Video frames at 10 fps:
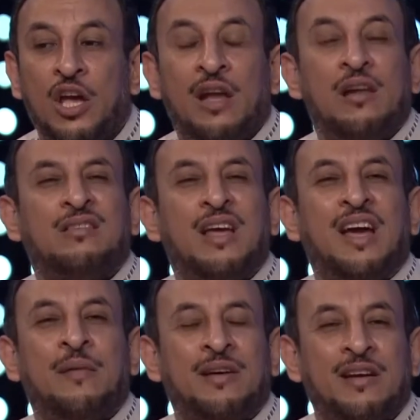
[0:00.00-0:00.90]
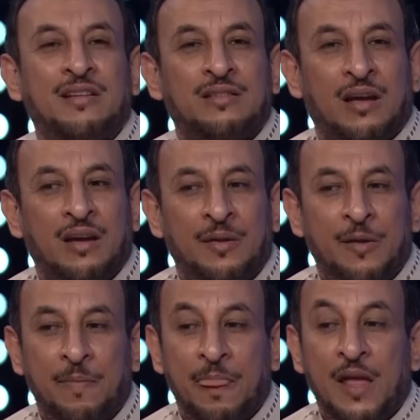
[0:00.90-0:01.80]
اللي تضيع مرارتها
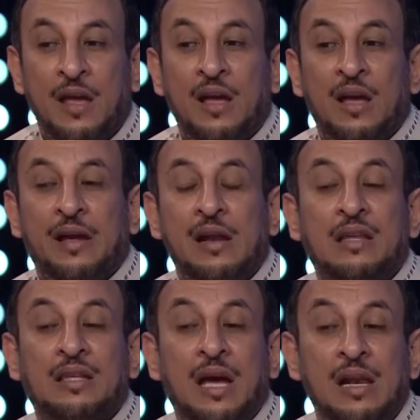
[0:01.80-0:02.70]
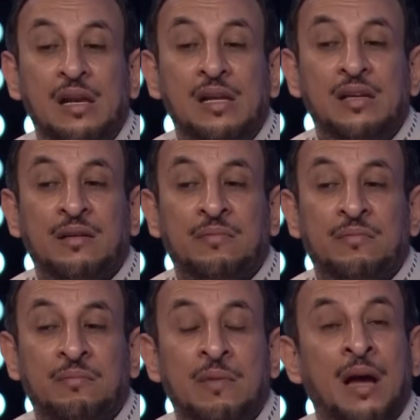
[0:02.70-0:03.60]
اللي تخلي
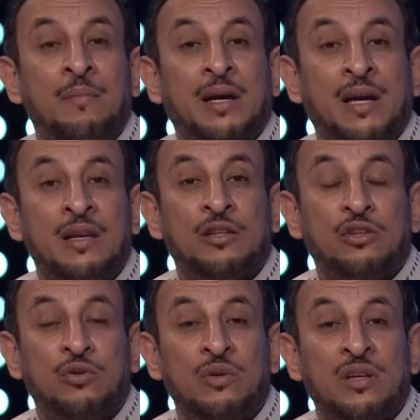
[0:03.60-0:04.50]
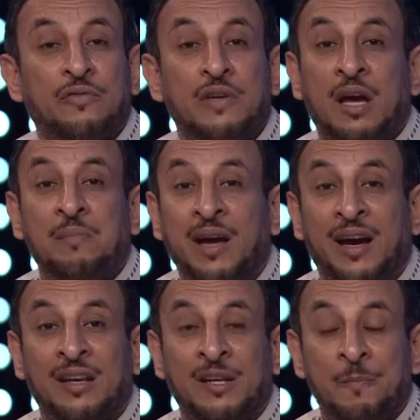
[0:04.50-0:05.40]
مهما كانت الدنيا فيها
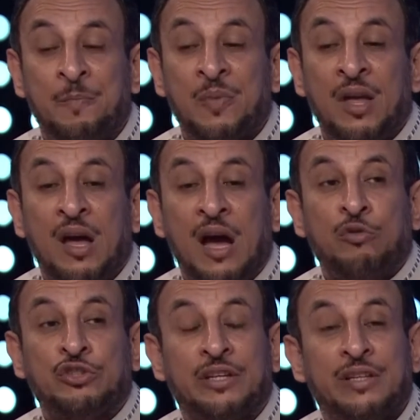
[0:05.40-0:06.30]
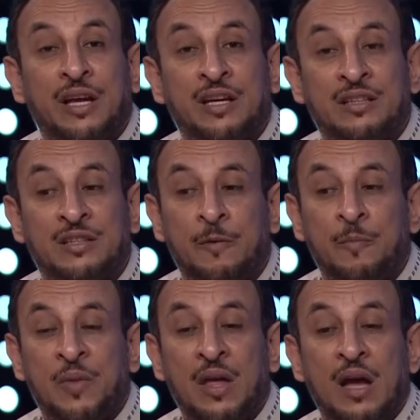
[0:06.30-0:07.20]
محن أو شدائد
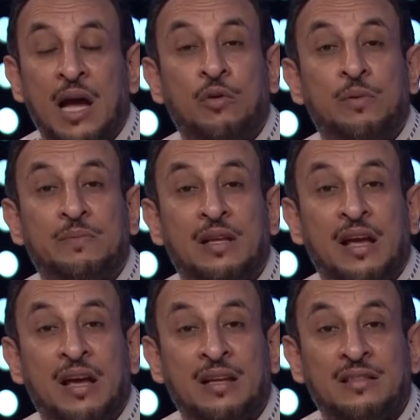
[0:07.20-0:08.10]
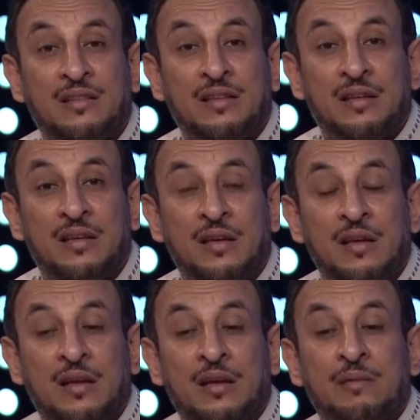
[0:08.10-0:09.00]
أو ابتلاءات
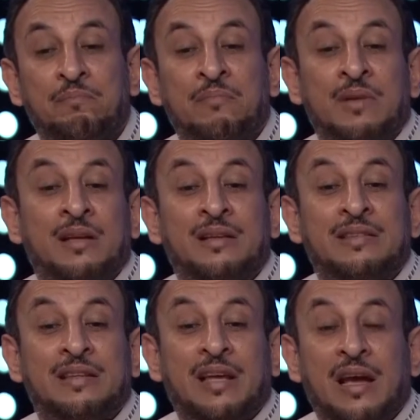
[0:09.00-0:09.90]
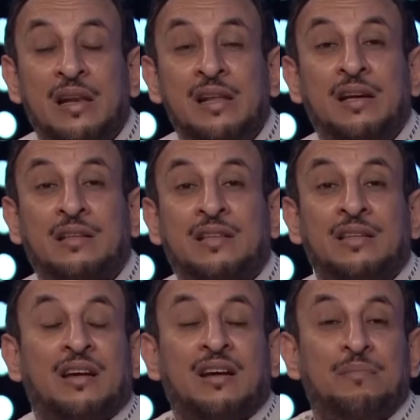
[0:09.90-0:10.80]
آه، تخليك
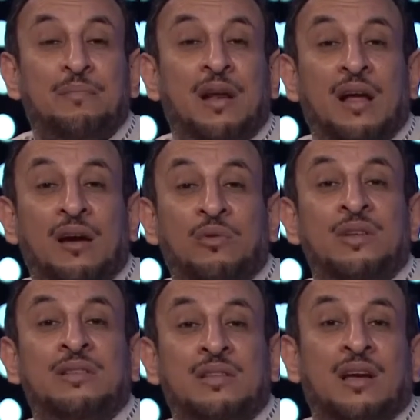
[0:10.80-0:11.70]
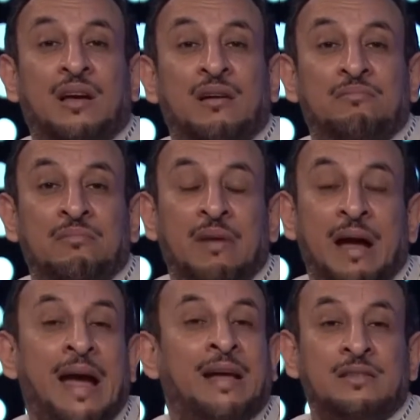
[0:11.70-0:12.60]
تتقبلها وانت
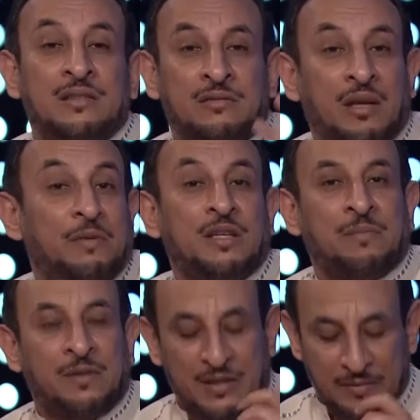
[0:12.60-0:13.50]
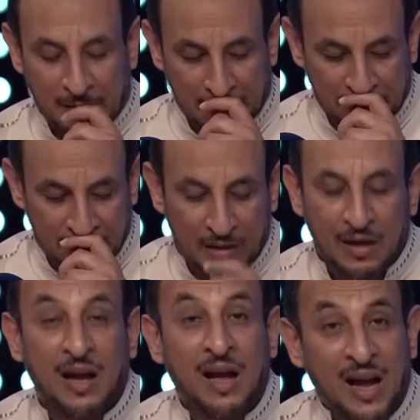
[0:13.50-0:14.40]
عادي طبيعي بالنسبة لك
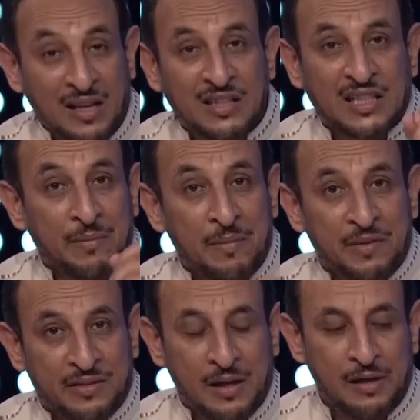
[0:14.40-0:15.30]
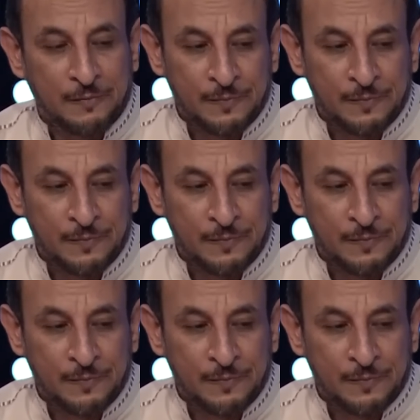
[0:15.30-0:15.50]
أدي كمان مثال